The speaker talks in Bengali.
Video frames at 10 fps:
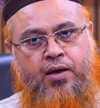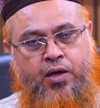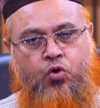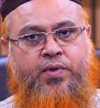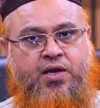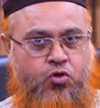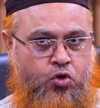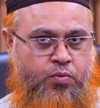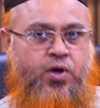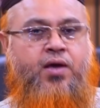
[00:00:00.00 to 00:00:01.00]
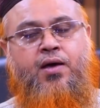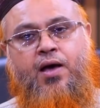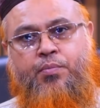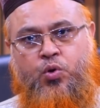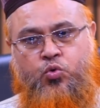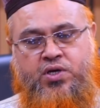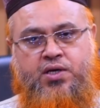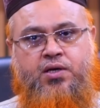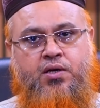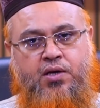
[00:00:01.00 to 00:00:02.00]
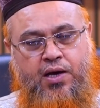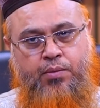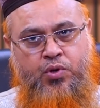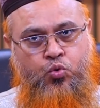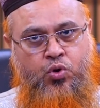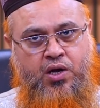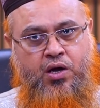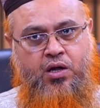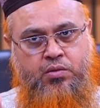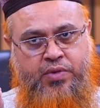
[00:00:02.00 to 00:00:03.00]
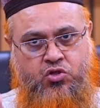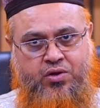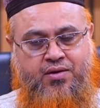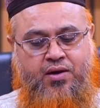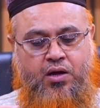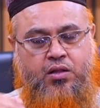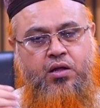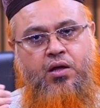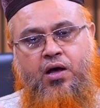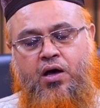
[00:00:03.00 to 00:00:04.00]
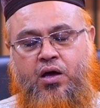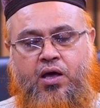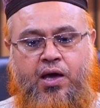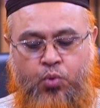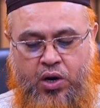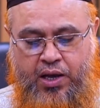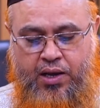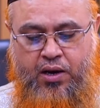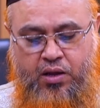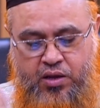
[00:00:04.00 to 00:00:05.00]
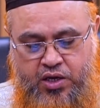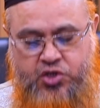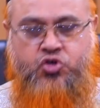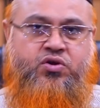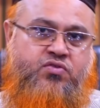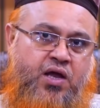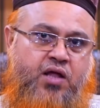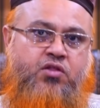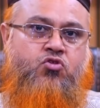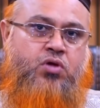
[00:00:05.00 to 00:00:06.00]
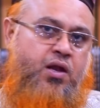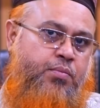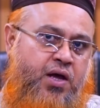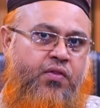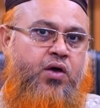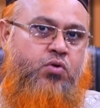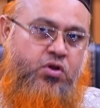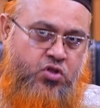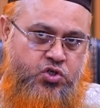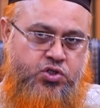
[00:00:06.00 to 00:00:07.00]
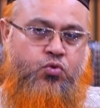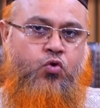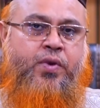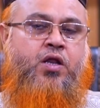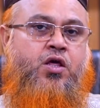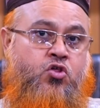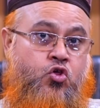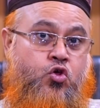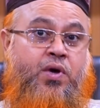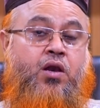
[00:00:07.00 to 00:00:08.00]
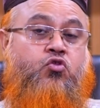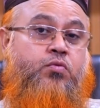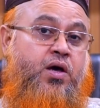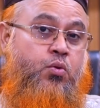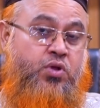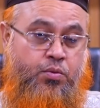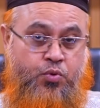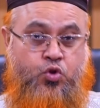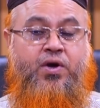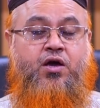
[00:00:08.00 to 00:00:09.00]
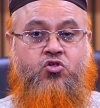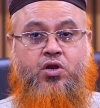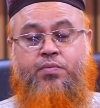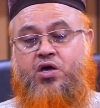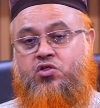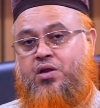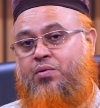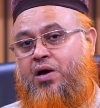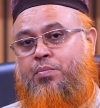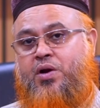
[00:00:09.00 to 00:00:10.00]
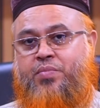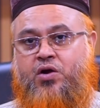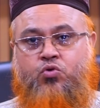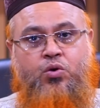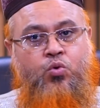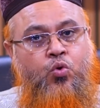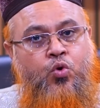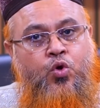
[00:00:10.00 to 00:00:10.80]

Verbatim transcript: এরকম একটি সময়ে আপনি উঠে আপনি দুরাকাত বা চার রাকাত কেয়ামুল্লাইল এক্সট্রা সালাত ইনশাআল্লাহ আপনি আদায় করার চেষ্টা করবেন সে সময় আল্লাহ হানুয়াতের প্রথম আকাশে নেমে আসেন এবং আপনার প্রার্থনাগুলো